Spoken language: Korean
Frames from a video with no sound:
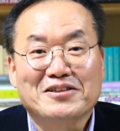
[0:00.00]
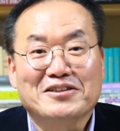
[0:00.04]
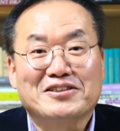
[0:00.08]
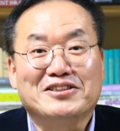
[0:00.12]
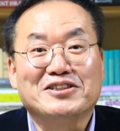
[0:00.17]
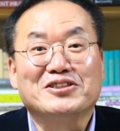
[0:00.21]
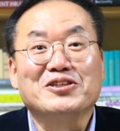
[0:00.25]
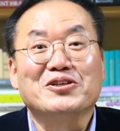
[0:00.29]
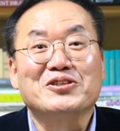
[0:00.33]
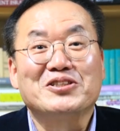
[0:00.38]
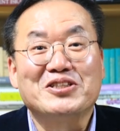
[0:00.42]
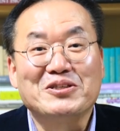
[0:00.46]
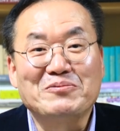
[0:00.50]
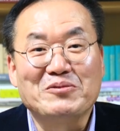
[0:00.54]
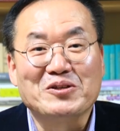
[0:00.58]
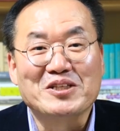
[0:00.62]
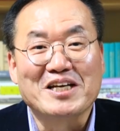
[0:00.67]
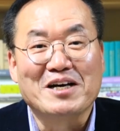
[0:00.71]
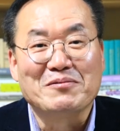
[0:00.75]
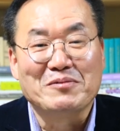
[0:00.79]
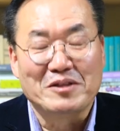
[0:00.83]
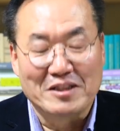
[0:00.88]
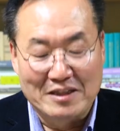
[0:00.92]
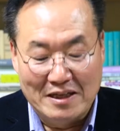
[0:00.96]
그것이
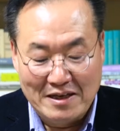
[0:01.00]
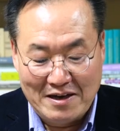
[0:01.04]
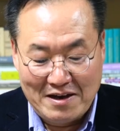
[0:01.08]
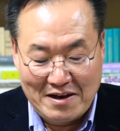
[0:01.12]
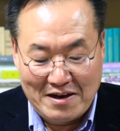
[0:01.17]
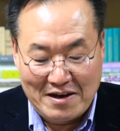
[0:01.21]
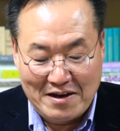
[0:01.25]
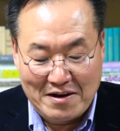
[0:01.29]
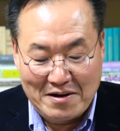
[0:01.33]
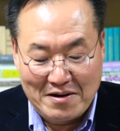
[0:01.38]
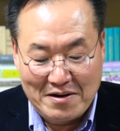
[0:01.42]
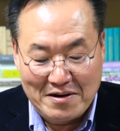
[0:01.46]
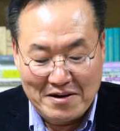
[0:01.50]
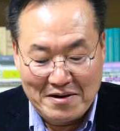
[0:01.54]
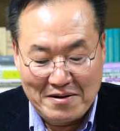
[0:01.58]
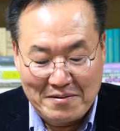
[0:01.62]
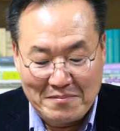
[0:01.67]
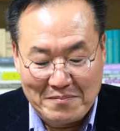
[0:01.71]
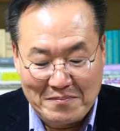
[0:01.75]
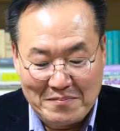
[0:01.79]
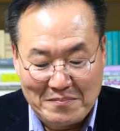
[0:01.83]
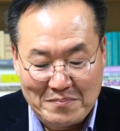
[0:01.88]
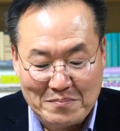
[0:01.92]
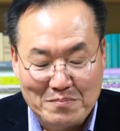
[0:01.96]
뭐냐면
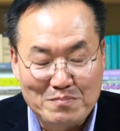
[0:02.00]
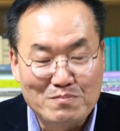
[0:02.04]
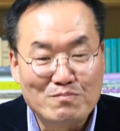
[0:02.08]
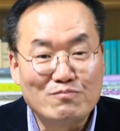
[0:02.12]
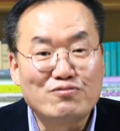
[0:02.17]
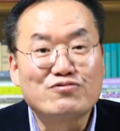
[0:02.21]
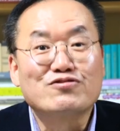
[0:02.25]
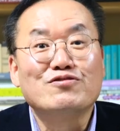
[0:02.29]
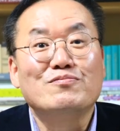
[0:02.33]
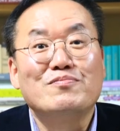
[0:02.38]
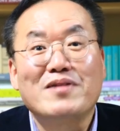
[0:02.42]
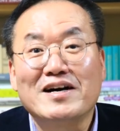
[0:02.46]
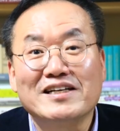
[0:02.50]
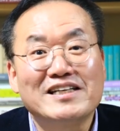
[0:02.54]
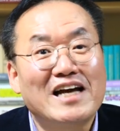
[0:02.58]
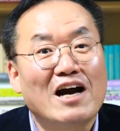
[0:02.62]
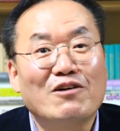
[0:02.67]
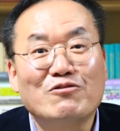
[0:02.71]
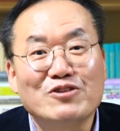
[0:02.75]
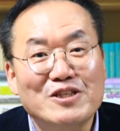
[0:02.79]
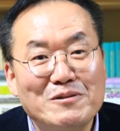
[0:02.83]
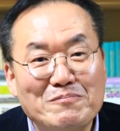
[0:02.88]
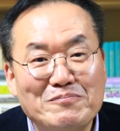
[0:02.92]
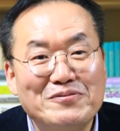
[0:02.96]
무슨 말이
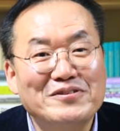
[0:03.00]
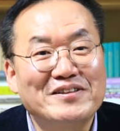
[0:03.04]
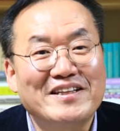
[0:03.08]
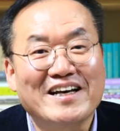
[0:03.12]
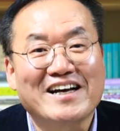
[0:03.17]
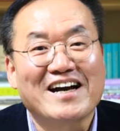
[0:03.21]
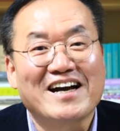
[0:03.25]
하고 싶은